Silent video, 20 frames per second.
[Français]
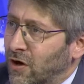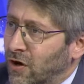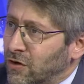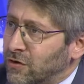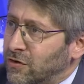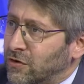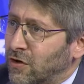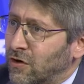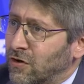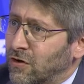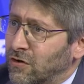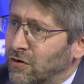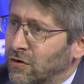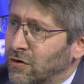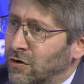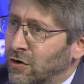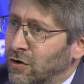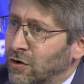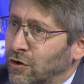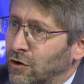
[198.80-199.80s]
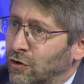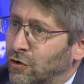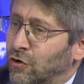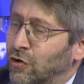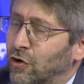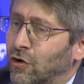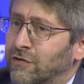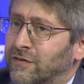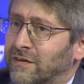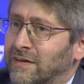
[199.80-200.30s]
entend que
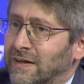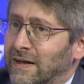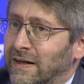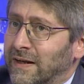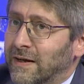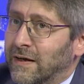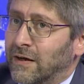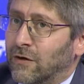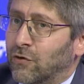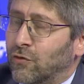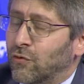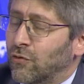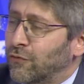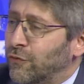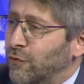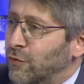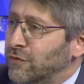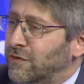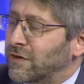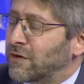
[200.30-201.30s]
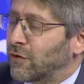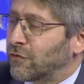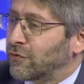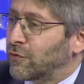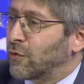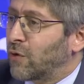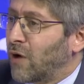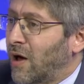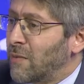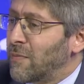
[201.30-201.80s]
lorsqu'il est confronté, lorsque
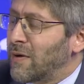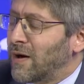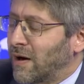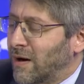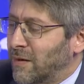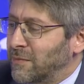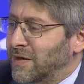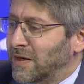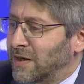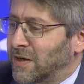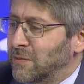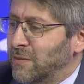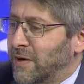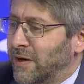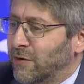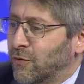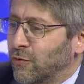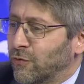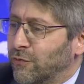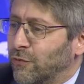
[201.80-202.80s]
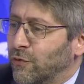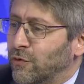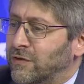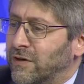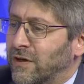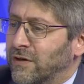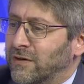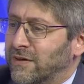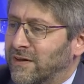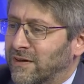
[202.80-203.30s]
le rabbin, Rabbi Akiba, est
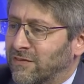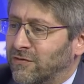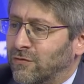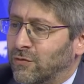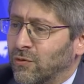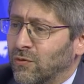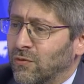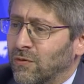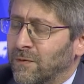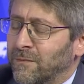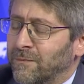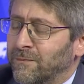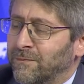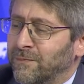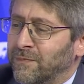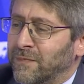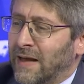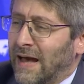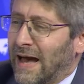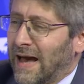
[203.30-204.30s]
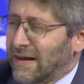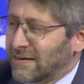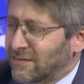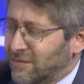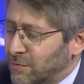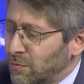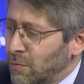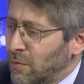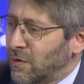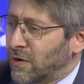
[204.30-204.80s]
confronté à une question, à
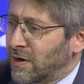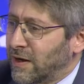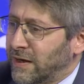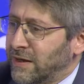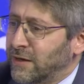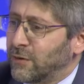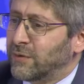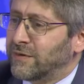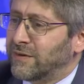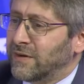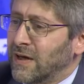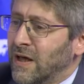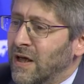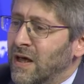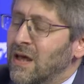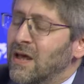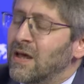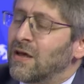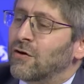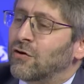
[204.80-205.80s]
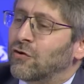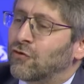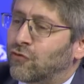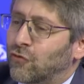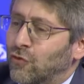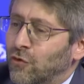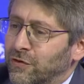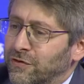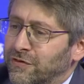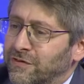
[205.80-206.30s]
ce moment-là, il lui dit Je
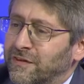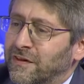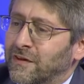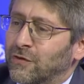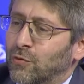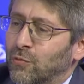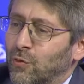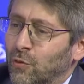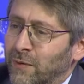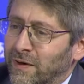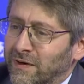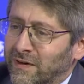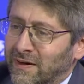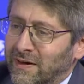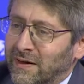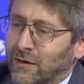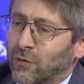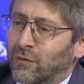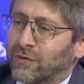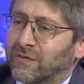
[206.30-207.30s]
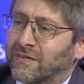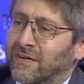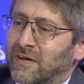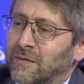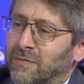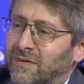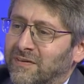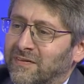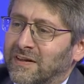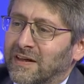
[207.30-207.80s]
le sais de mon maître qui le sait
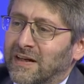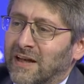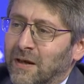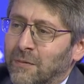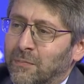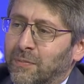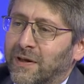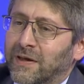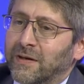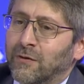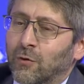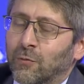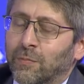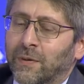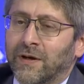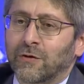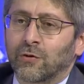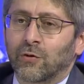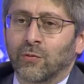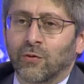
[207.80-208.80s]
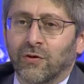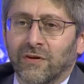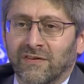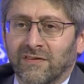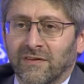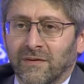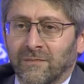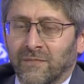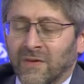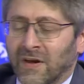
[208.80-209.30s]
parce qu'il l'a appris auprès de
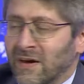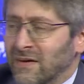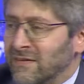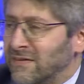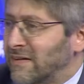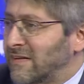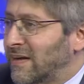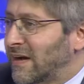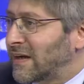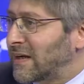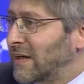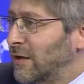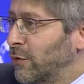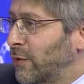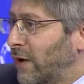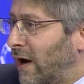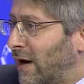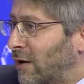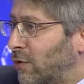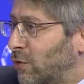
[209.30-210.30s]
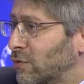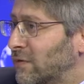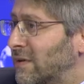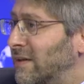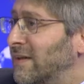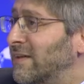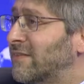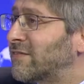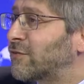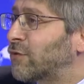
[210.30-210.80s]
Moïse. C'est-à-dire qu'il lui raconte
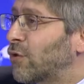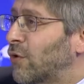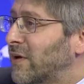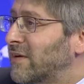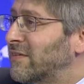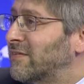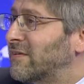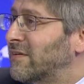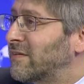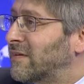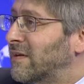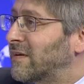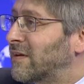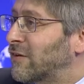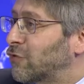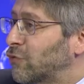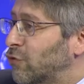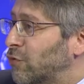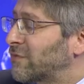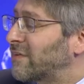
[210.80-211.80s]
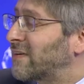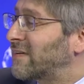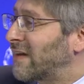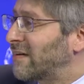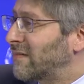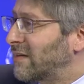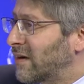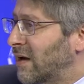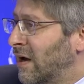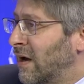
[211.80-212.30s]
l'historicité des choses,
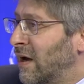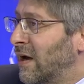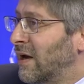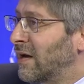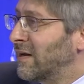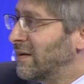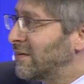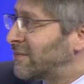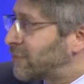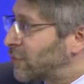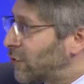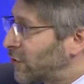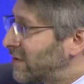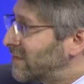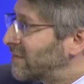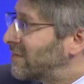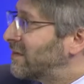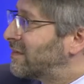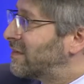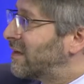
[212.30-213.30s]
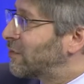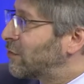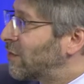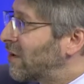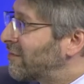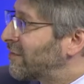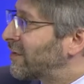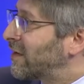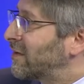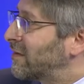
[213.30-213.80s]
c'est-à-dire l'historicité de
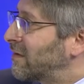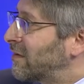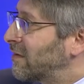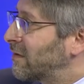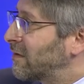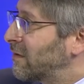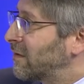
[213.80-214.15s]
la vérité.